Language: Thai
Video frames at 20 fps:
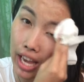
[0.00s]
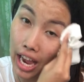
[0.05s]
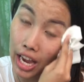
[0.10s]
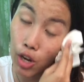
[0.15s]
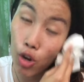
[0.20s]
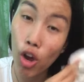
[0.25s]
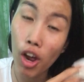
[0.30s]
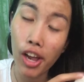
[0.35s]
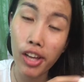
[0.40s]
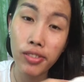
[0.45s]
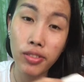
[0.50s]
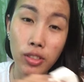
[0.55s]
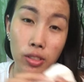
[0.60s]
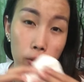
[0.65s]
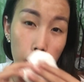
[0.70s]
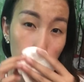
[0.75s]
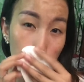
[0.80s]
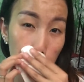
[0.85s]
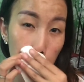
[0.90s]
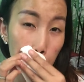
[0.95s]
ใหญ่ๆหน่อย
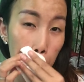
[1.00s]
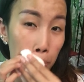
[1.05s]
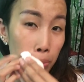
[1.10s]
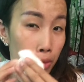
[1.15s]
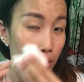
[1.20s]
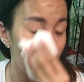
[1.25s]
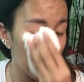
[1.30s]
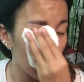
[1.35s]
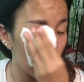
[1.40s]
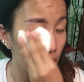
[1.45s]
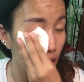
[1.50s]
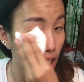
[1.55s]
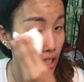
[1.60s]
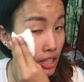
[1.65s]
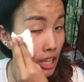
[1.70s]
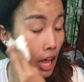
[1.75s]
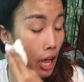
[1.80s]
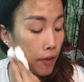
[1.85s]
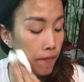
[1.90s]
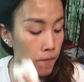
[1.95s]
เหงื่
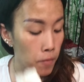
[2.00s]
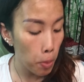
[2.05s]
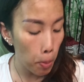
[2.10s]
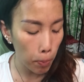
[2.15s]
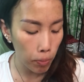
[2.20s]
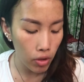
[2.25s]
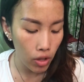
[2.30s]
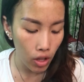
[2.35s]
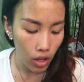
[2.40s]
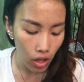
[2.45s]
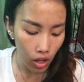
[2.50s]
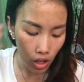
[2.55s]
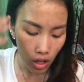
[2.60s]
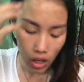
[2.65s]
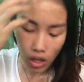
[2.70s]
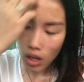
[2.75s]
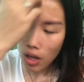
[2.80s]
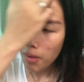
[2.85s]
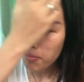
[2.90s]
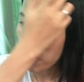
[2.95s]
อแตก
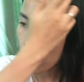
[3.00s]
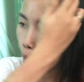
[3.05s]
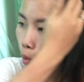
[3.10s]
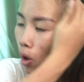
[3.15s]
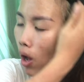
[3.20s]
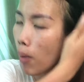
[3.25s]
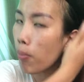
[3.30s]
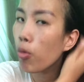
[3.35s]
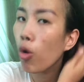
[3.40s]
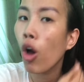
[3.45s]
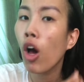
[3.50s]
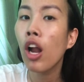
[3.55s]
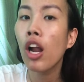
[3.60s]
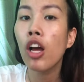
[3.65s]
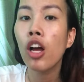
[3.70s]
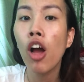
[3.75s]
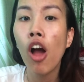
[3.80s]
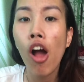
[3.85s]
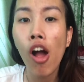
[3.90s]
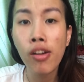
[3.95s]
มีความร้อน
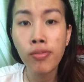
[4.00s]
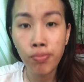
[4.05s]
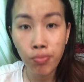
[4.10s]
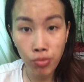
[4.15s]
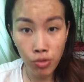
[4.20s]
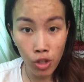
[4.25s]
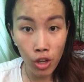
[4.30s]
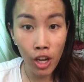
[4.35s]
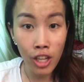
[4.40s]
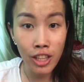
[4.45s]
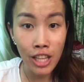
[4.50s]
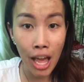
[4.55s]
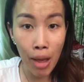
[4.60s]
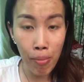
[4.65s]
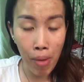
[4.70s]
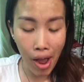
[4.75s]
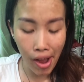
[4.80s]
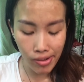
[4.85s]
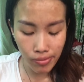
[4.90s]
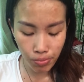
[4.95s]
แล้วก็เหงื่อแต
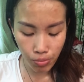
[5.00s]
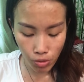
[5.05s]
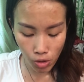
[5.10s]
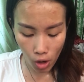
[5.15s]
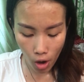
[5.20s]
กมาก